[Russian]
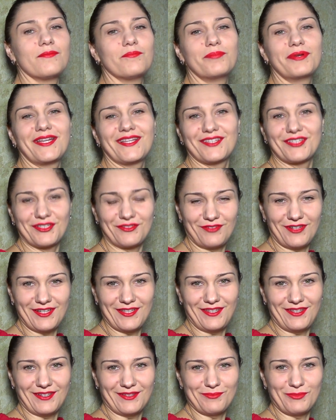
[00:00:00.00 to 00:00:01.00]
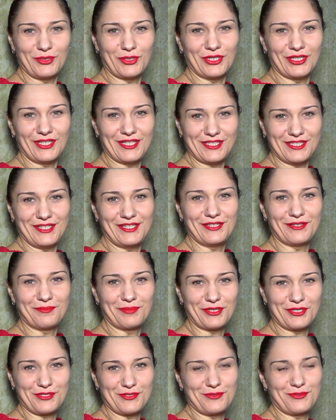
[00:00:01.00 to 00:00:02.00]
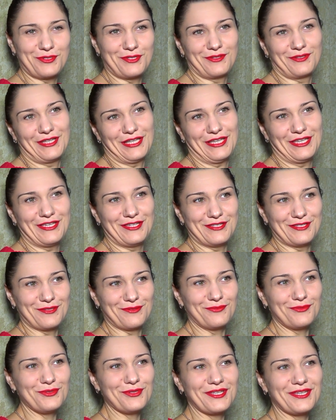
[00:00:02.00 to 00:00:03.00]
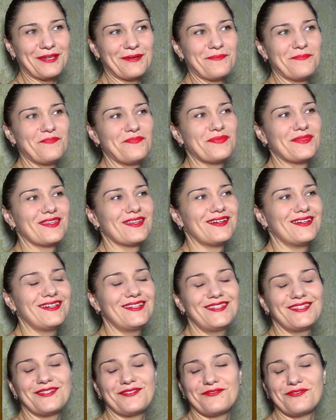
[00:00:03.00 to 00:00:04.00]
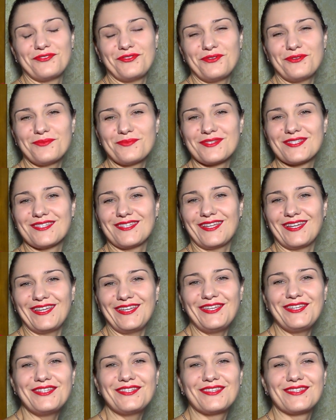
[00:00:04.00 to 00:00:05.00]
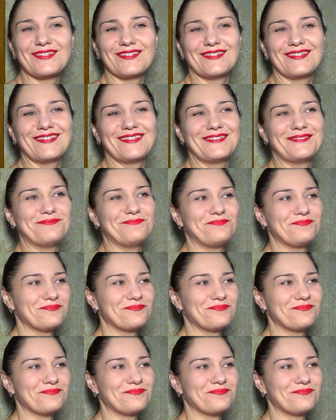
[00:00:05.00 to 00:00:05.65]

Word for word: При открывании мой холодильник произносит такие звуки – это в нем стоит, э,